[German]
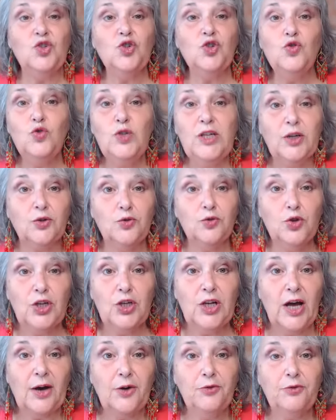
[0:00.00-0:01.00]
Juli
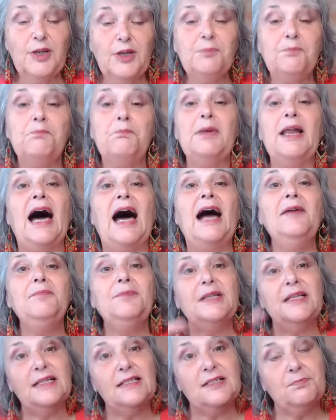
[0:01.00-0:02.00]
rückläufig,
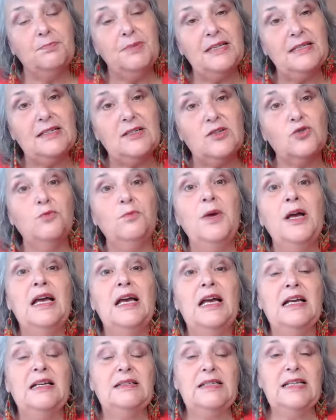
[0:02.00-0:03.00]
bleibt es bis zum
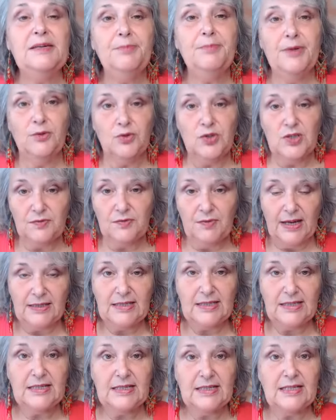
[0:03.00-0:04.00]

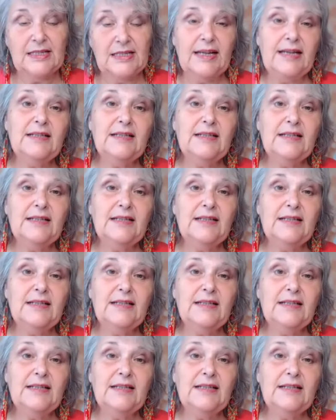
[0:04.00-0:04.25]
27.